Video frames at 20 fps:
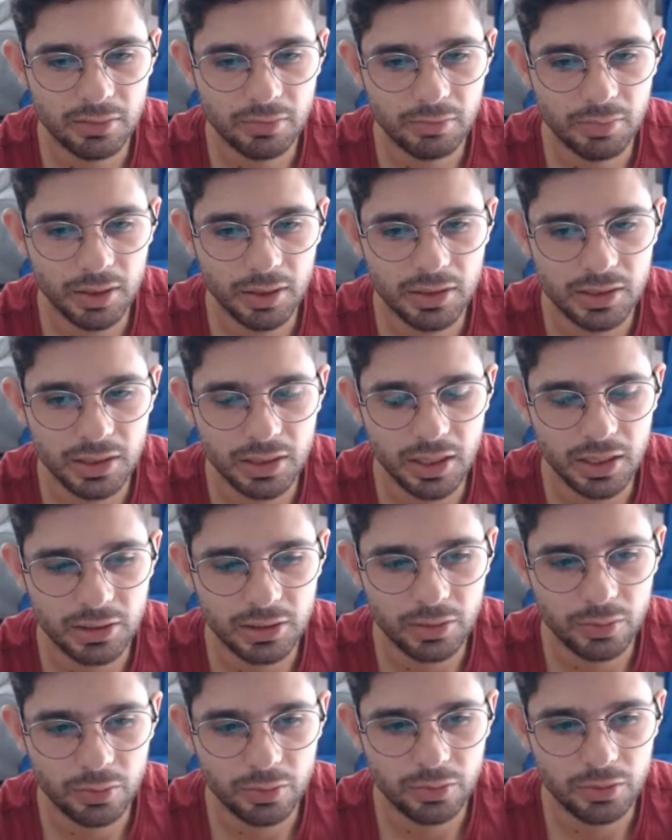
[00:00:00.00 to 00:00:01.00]
bence
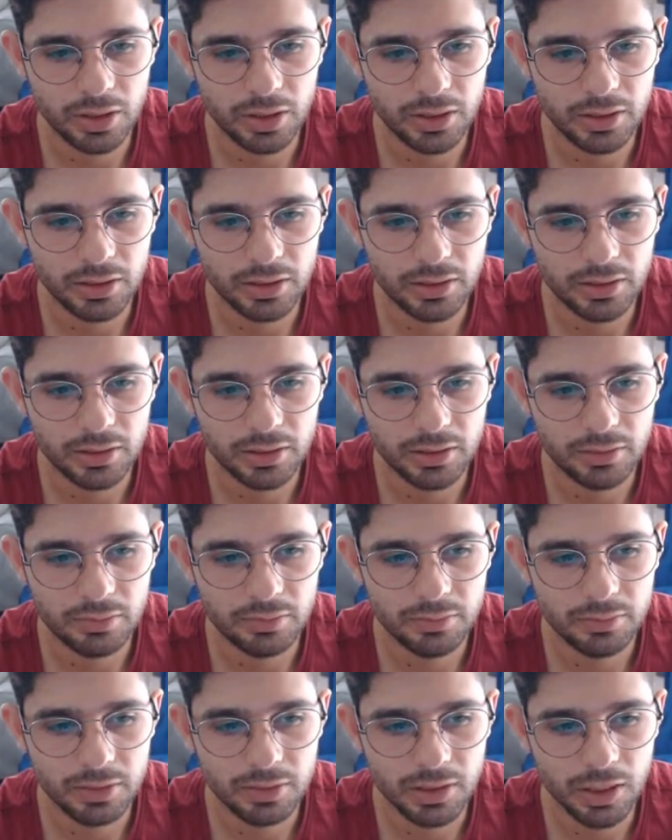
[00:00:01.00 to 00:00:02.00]
gerçek olacağını
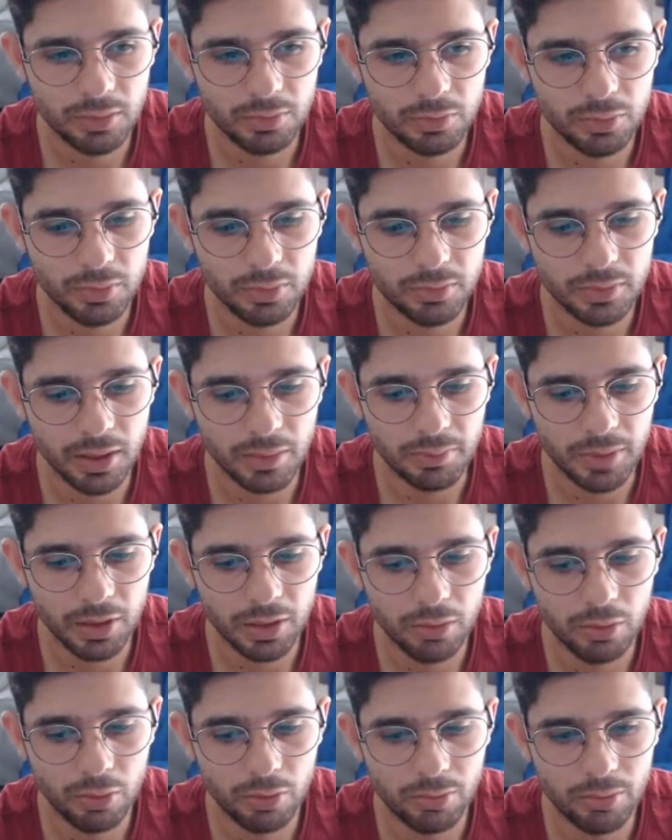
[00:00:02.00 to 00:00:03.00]
sanmıyorum da
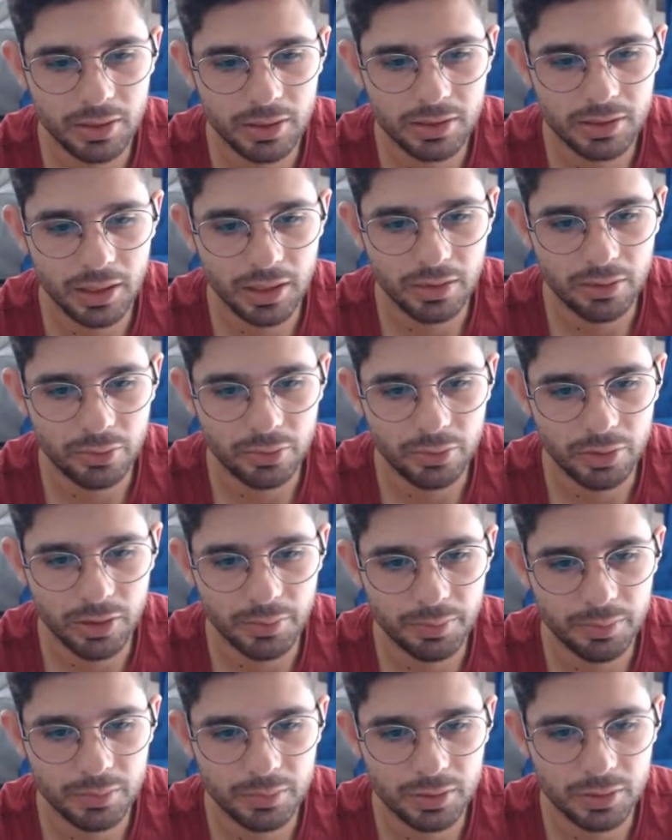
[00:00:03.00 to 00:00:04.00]
belli olmaz yani oyun
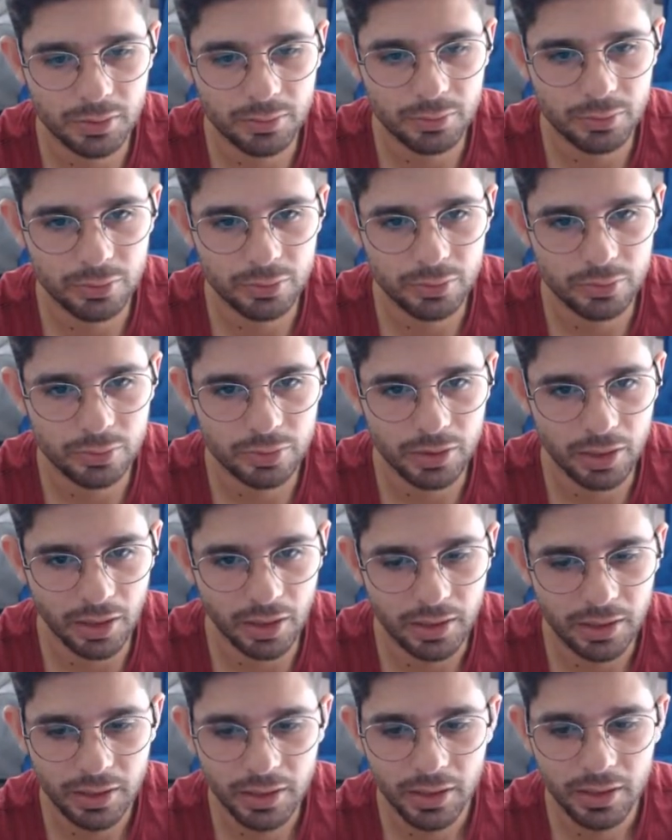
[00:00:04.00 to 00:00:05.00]
yapımcısı bu sonuçta.
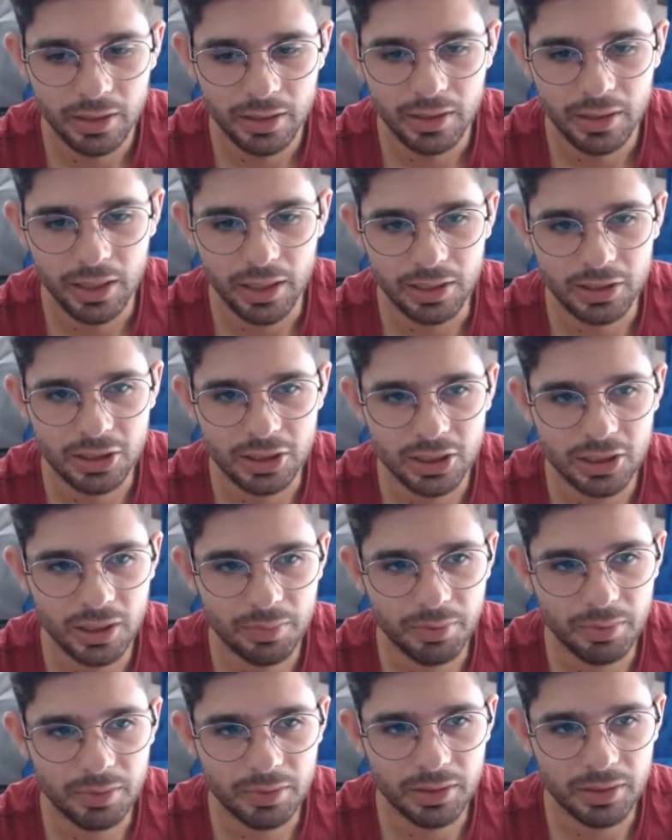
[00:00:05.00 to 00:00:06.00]
Her şeyi
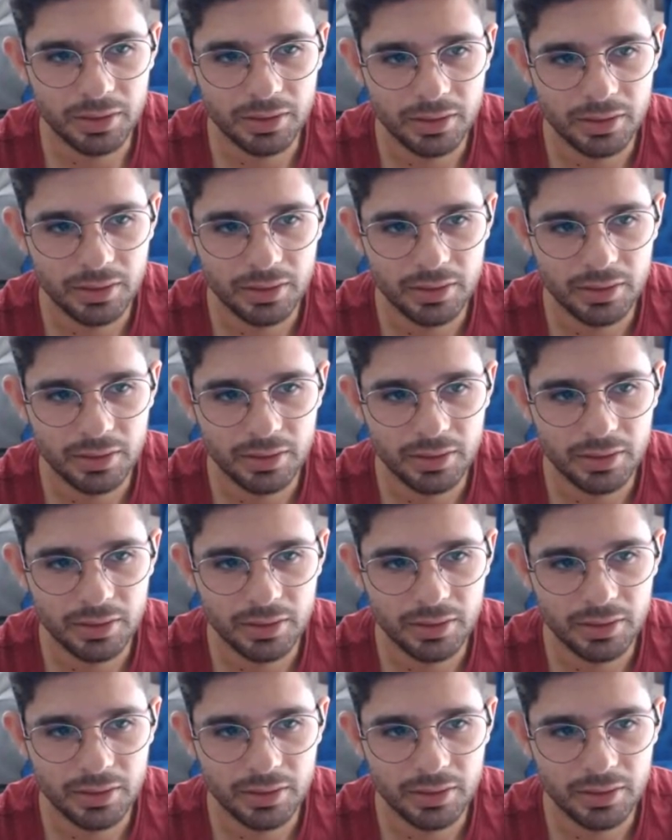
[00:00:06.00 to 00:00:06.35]
yapabilir.